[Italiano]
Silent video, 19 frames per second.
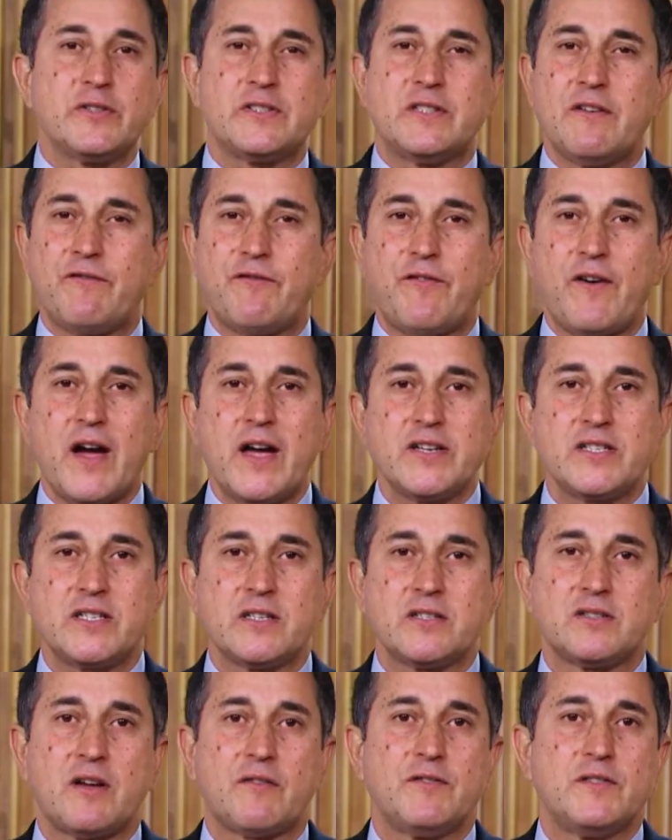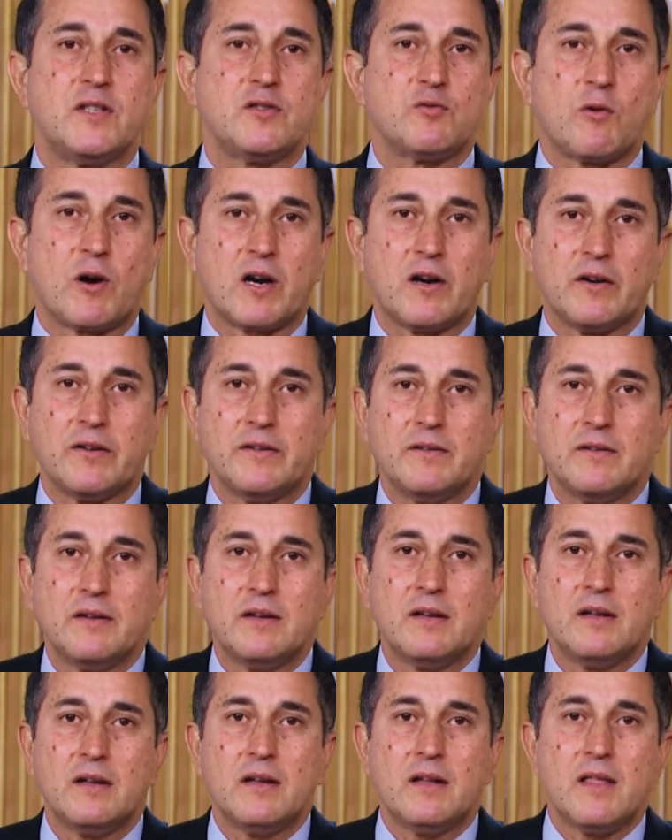Continuando nella parola di
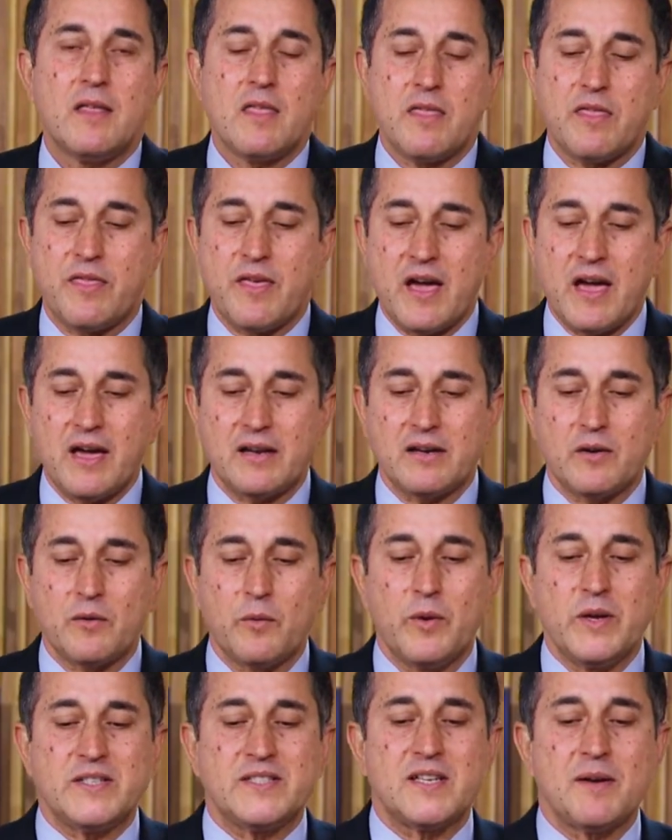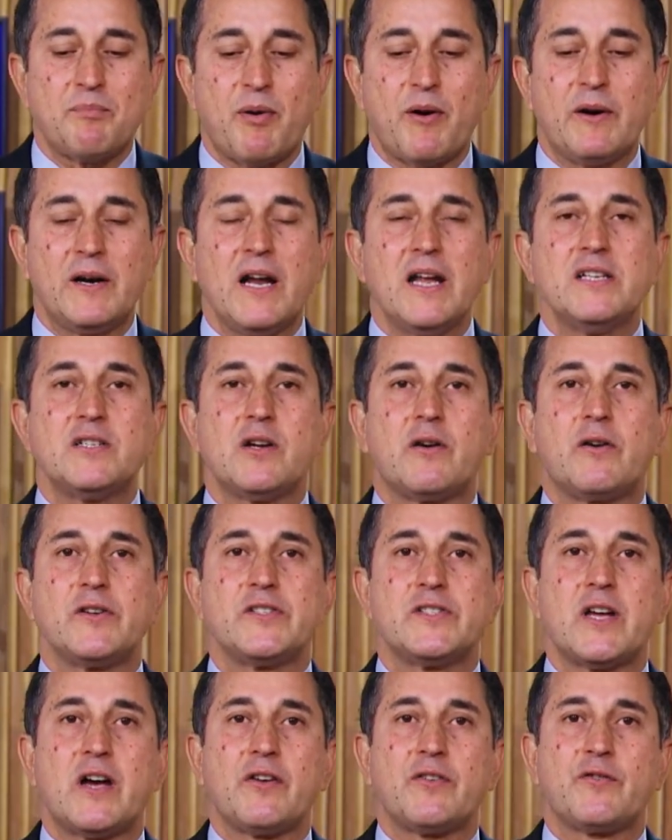Dio, ci viene detto qui che non
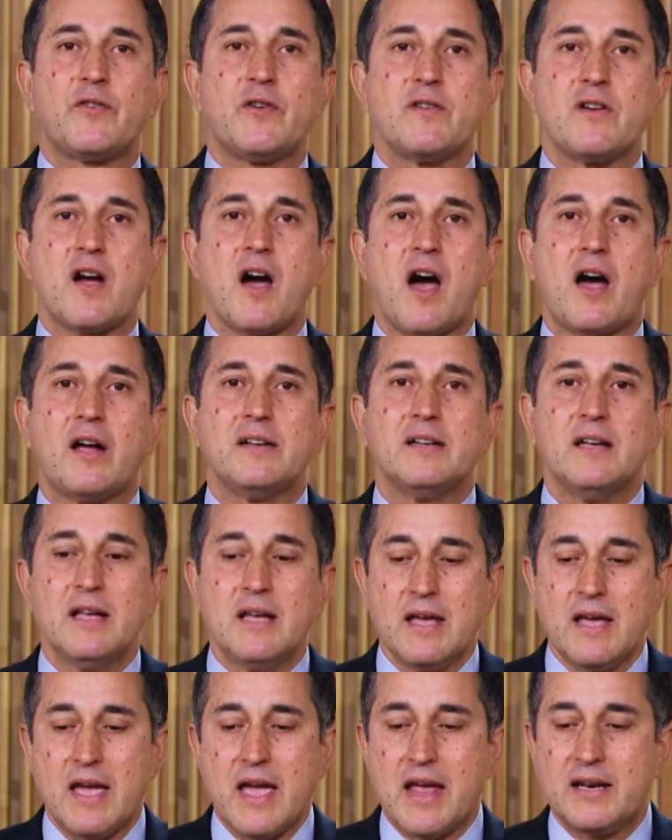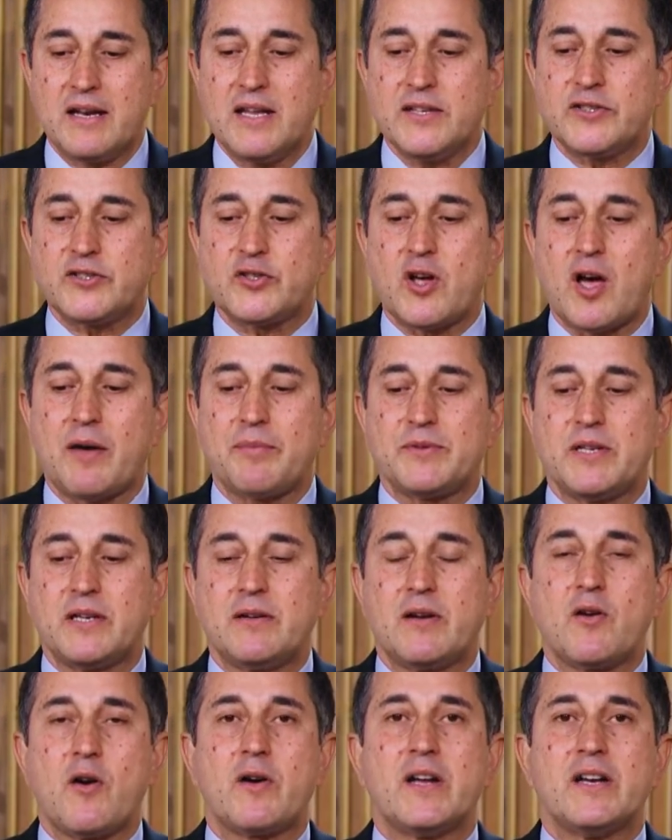appena scegliamo di imitare le mode di
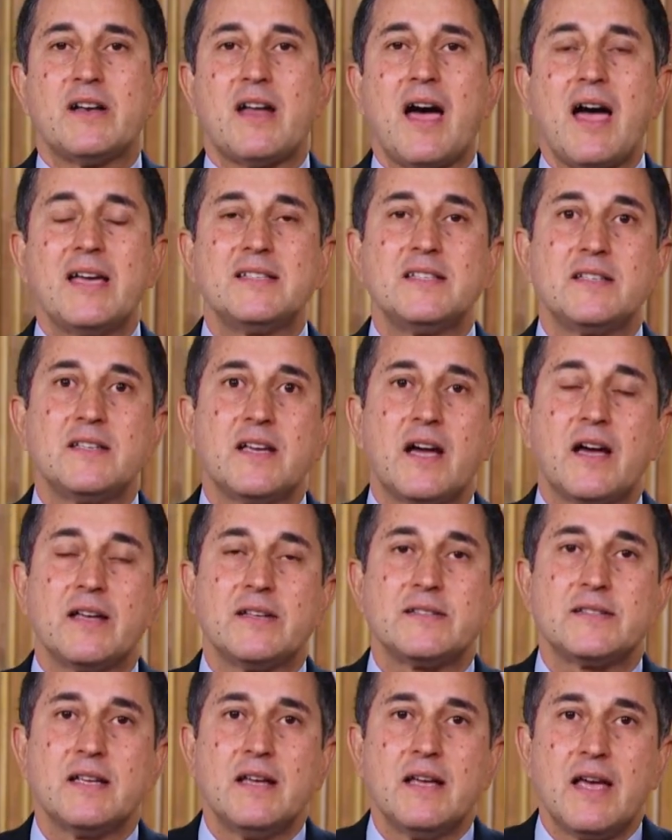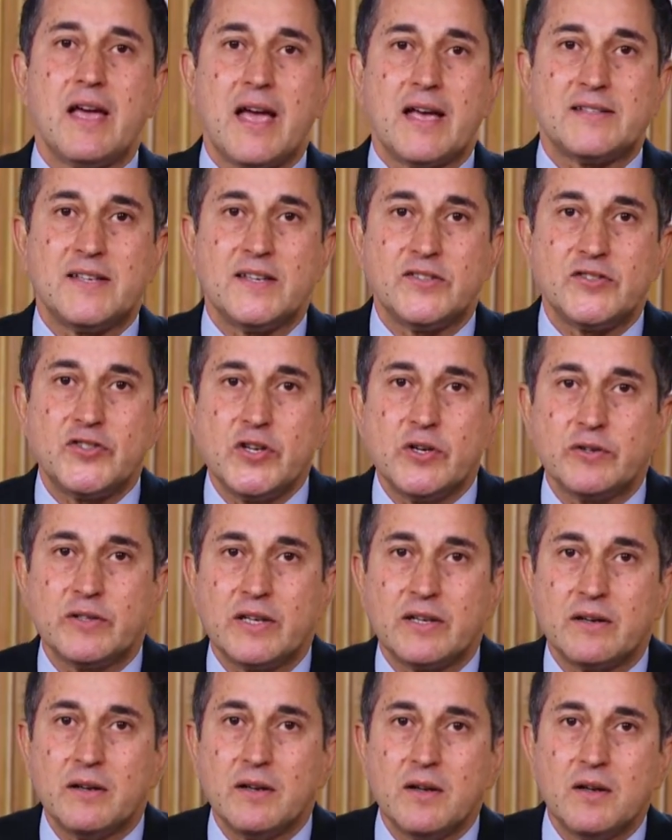questo mondo, noi ci separiamo da
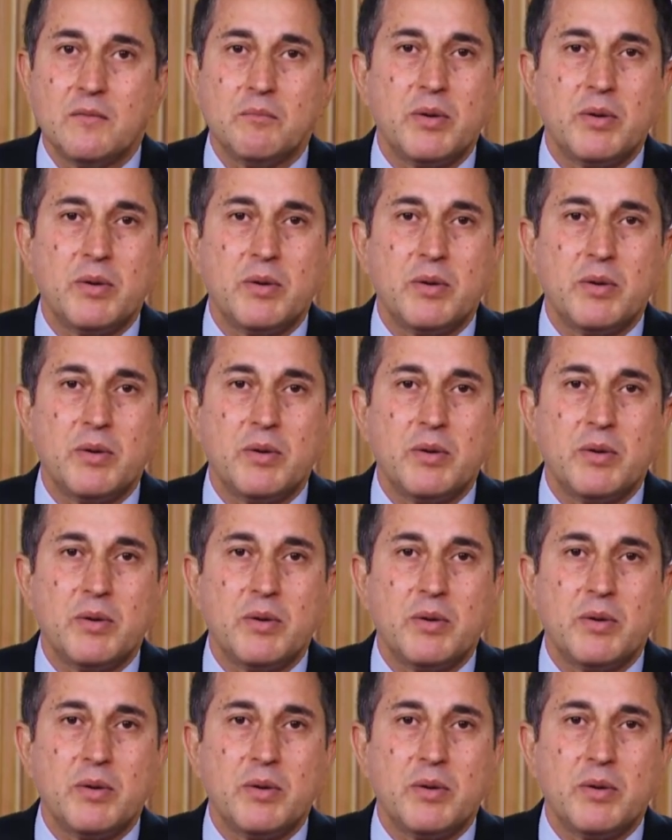Dio.